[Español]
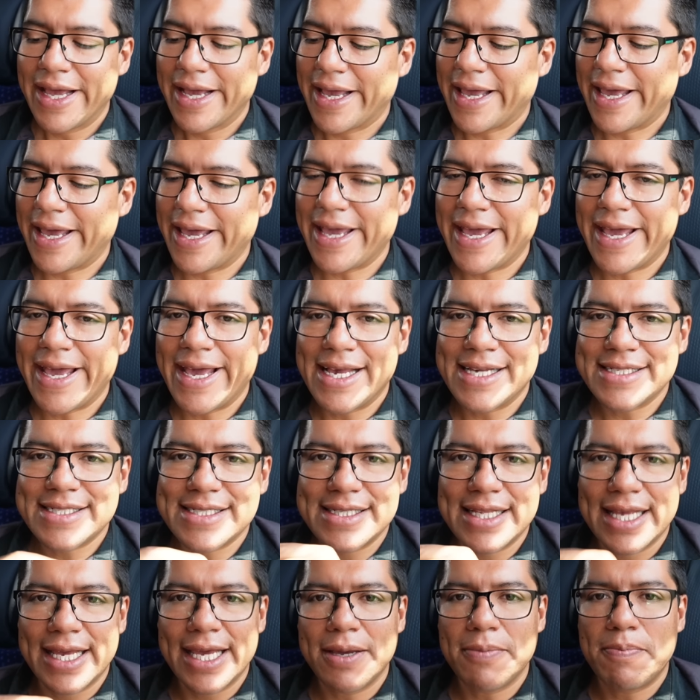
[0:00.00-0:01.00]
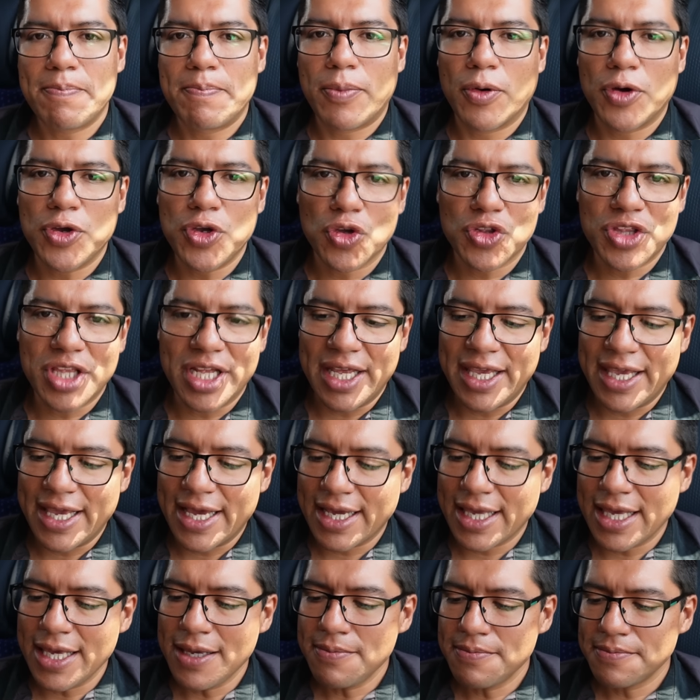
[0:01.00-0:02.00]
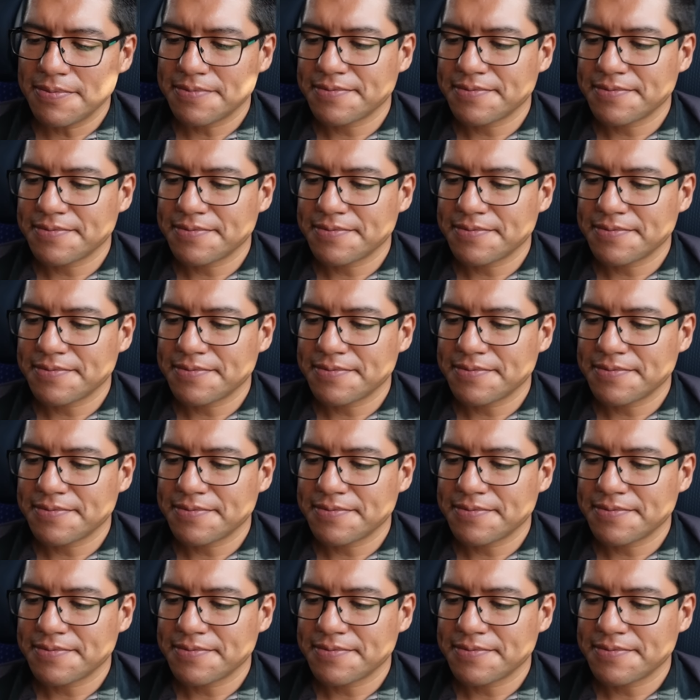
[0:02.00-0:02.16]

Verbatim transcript: que es de pollo teriyaki.